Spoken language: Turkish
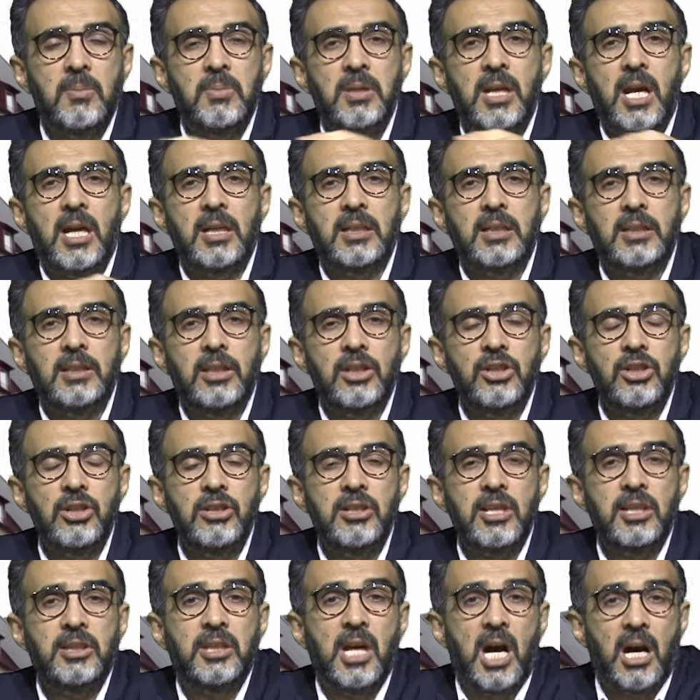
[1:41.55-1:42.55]
bir
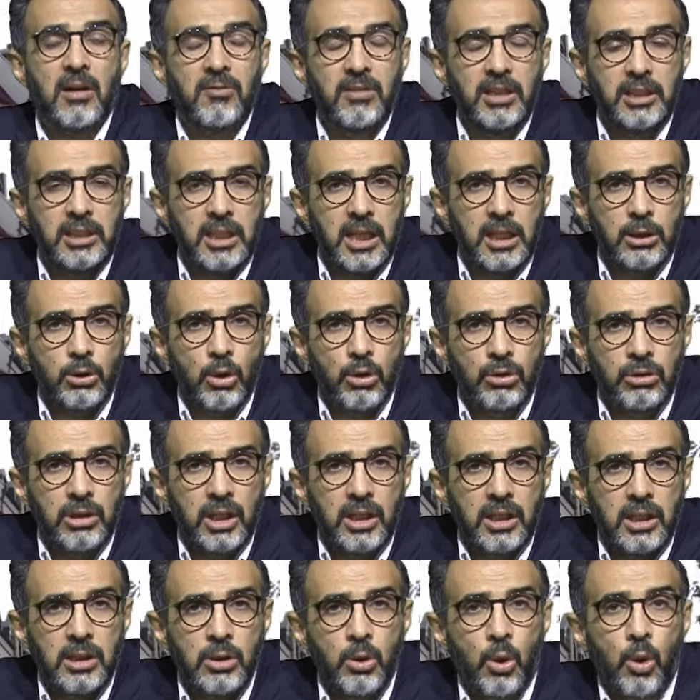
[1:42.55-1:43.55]
arkadaşınıza davetiye
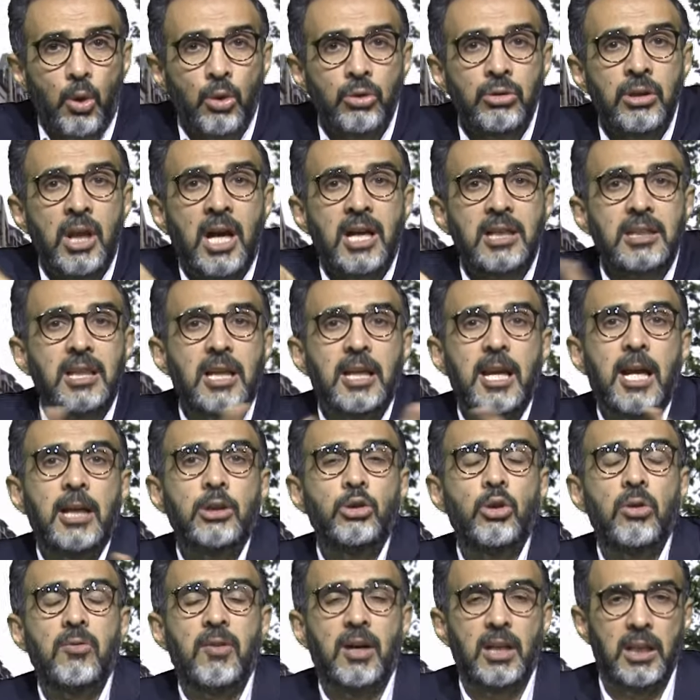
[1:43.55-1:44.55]
gönderin. Onlar da
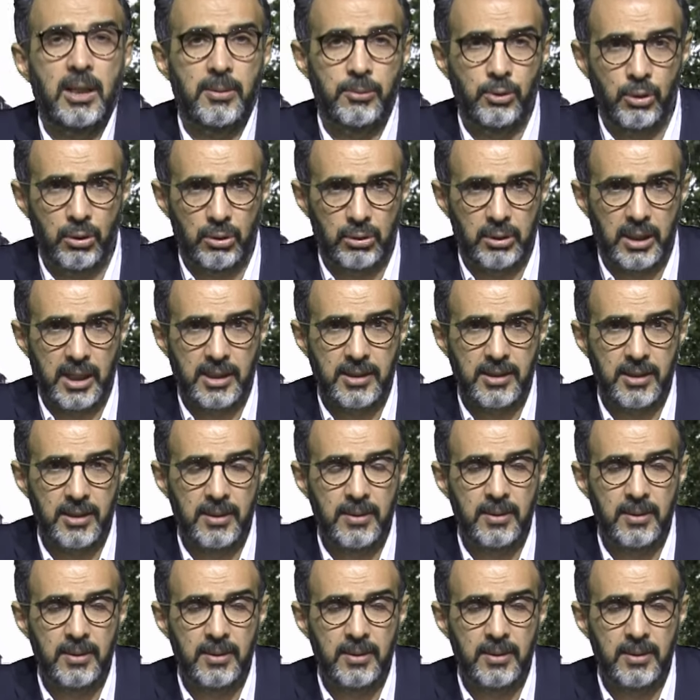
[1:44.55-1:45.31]
randevu alamıyorlar.